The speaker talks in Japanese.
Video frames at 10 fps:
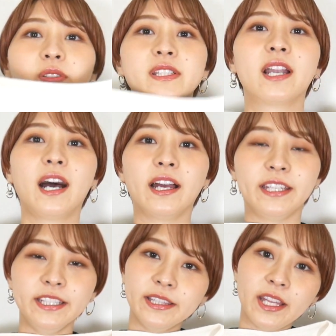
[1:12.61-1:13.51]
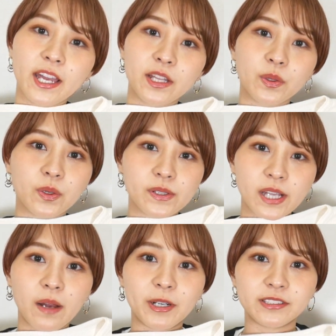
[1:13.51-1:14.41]
こちらインデアの
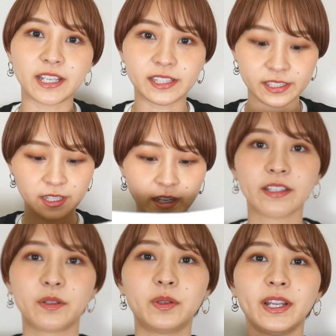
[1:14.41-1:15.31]
サーマルですでこ